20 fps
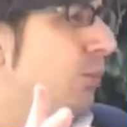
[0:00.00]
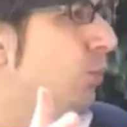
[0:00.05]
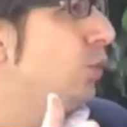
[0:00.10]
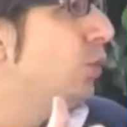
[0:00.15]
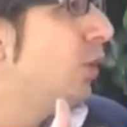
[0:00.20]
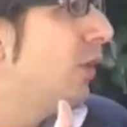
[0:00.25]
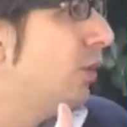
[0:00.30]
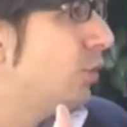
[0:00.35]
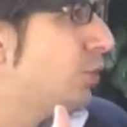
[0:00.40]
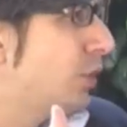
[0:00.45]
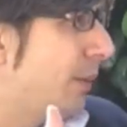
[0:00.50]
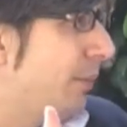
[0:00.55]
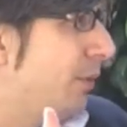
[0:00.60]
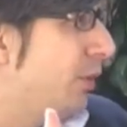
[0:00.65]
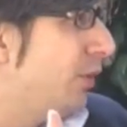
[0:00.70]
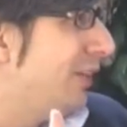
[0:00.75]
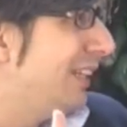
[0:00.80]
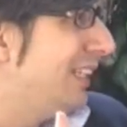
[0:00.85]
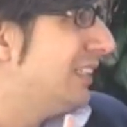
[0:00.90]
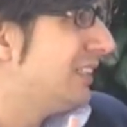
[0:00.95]
el mundo de los
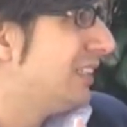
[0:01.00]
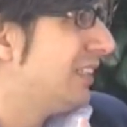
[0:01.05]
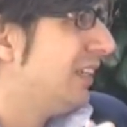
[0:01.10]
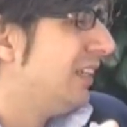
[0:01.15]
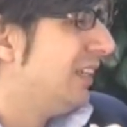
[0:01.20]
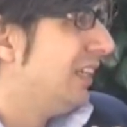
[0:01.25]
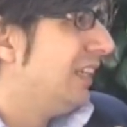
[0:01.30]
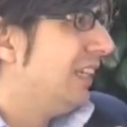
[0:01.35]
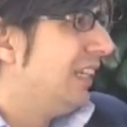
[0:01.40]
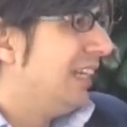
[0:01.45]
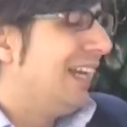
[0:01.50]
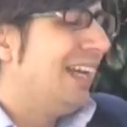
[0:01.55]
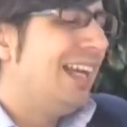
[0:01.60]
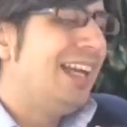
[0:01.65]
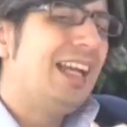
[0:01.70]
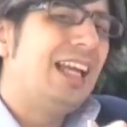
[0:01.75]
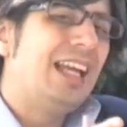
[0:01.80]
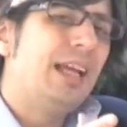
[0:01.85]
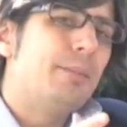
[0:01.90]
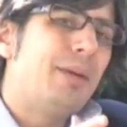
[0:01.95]
aviones,
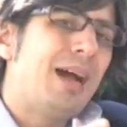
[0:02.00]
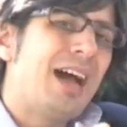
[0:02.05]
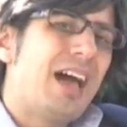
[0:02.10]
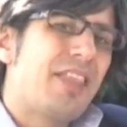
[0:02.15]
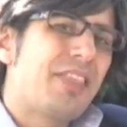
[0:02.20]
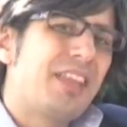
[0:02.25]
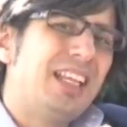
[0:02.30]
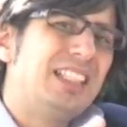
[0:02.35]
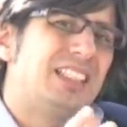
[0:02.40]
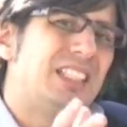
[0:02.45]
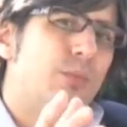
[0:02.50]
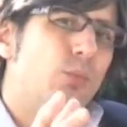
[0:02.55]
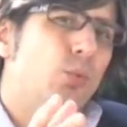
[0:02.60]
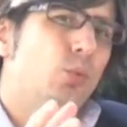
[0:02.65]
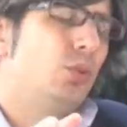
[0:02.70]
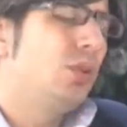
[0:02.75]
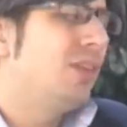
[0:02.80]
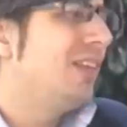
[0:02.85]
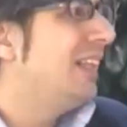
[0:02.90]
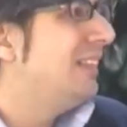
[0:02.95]
eh, va hacia ese
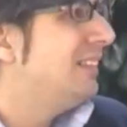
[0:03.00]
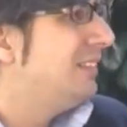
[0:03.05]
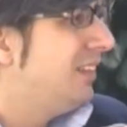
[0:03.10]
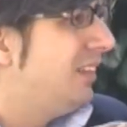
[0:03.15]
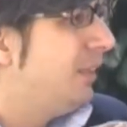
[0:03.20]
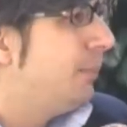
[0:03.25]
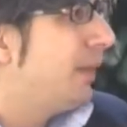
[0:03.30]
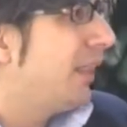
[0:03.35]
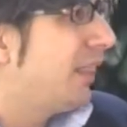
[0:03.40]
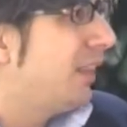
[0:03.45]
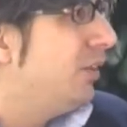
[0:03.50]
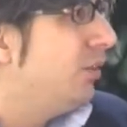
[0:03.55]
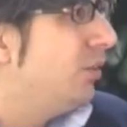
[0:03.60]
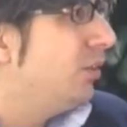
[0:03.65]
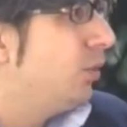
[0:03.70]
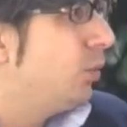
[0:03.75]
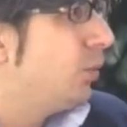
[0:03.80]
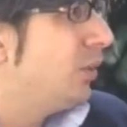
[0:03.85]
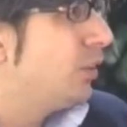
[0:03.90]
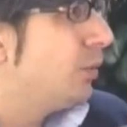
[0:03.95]
mundo de la
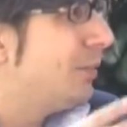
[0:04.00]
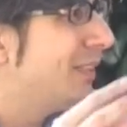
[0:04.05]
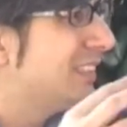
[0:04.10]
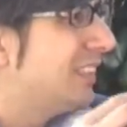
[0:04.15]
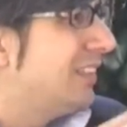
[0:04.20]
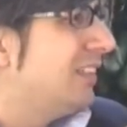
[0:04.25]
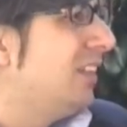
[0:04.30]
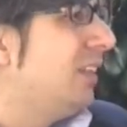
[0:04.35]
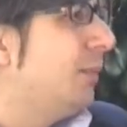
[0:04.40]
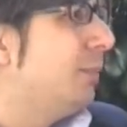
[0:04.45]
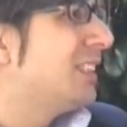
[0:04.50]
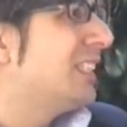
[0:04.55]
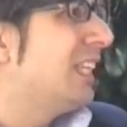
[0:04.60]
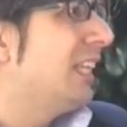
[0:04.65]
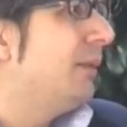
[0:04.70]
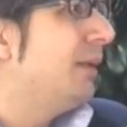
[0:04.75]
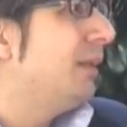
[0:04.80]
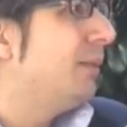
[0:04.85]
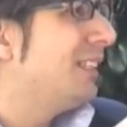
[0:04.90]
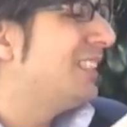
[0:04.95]
anticipación, cuanto más te anticipes
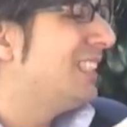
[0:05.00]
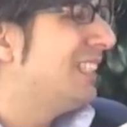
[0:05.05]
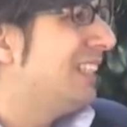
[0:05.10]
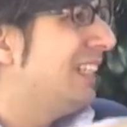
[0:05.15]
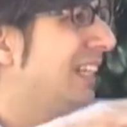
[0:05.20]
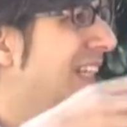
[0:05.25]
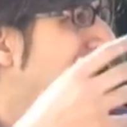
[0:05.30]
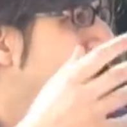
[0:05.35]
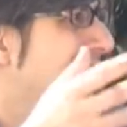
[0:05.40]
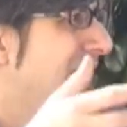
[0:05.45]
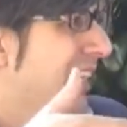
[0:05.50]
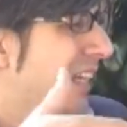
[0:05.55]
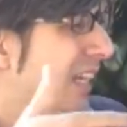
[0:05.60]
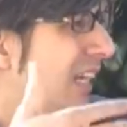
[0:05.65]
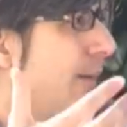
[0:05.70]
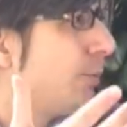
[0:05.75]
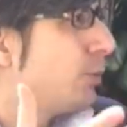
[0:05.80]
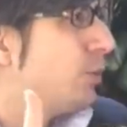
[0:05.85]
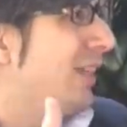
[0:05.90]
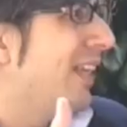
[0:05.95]
cada vez vas a tener
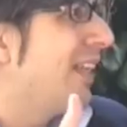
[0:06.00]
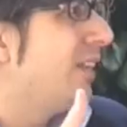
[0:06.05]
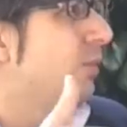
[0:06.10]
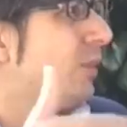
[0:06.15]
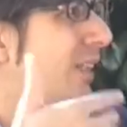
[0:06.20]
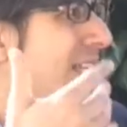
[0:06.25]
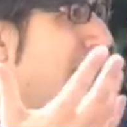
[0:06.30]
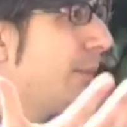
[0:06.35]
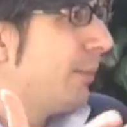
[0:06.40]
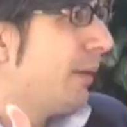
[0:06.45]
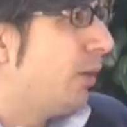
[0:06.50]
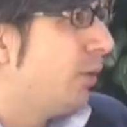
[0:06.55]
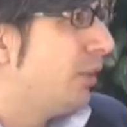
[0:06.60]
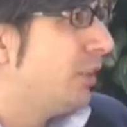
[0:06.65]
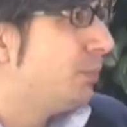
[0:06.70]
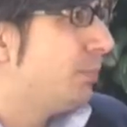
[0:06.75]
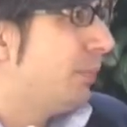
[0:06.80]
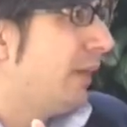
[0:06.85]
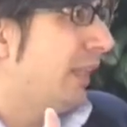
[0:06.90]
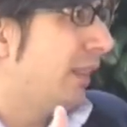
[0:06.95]
la posibilidad de obtener
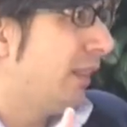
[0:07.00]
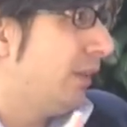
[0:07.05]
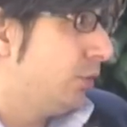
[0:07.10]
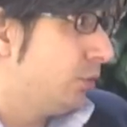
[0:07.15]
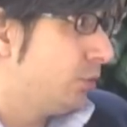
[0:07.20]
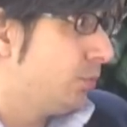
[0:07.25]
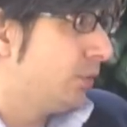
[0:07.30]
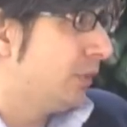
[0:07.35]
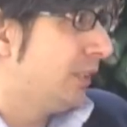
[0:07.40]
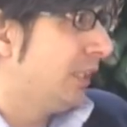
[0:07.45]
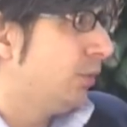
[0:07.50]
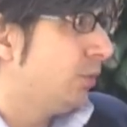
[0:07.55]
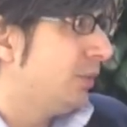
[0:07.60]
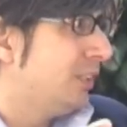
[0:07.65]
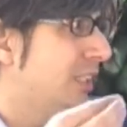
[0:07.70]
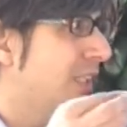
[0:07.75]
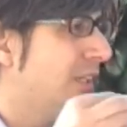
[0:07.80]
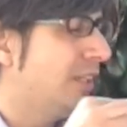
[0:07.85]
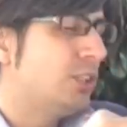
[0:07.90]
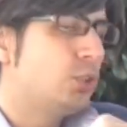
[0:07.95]
mejores precios. Por tanto,
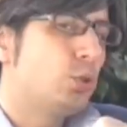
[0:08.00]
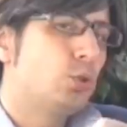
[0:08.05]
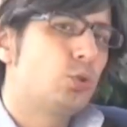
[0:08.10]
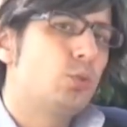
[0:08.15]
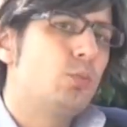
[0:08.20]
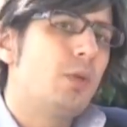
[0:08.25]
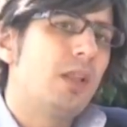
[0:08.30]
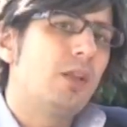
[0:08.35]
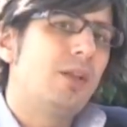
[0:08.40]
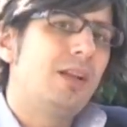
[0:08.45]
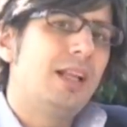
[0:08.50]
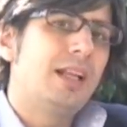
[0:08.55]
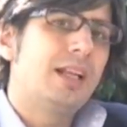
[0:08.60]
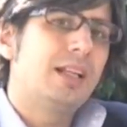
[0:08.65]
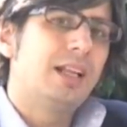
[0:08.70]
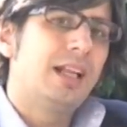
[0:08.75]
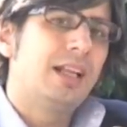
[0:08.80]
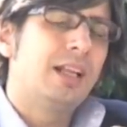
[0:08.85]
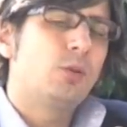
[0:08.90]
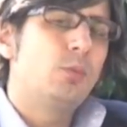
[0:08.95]
eso sumado al,
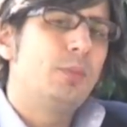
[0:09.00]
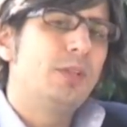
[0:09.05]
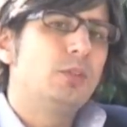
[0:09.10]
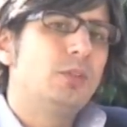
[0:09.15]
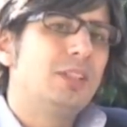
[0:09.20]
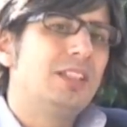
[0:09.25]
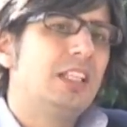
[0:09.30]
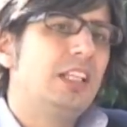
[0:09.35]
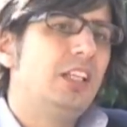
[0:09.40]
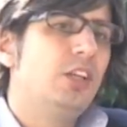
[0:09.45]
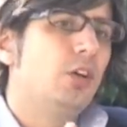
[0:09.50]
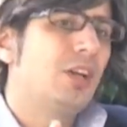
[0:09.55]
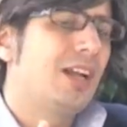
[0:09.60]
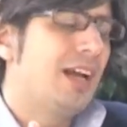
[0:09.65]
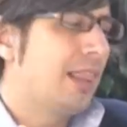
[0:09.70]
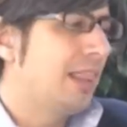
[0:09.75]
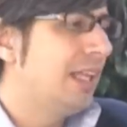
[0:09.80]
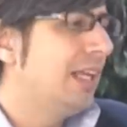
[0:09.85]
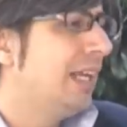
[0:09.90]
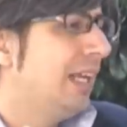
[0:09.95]
argumento anterior
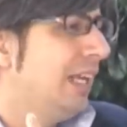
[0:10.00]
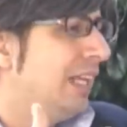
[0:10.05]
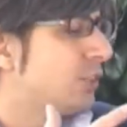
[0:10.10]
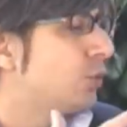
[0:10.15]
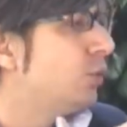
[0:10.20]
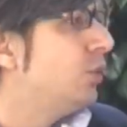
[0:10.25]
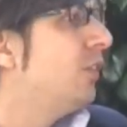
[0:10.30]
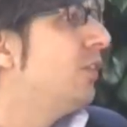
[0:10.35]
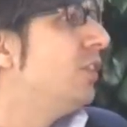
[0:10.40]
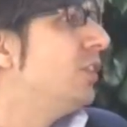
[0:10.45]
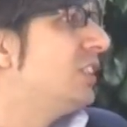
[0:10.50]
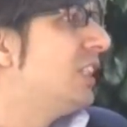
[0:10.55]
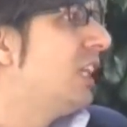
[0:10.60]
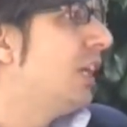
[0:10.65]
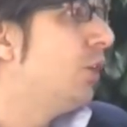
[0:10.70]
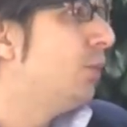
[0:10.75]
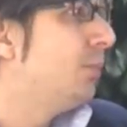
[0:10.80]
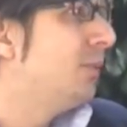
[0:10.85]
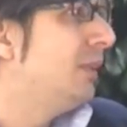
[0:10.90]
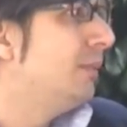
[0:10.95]
hacen que las condiciones
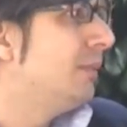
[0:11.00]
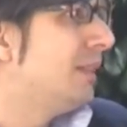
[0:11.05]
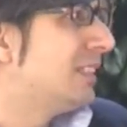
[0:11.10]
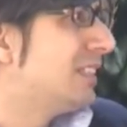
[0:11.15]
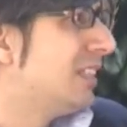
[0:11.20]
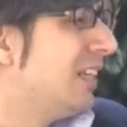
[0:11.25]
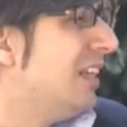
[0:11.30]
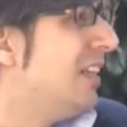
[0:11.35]
sean óptimas. Y no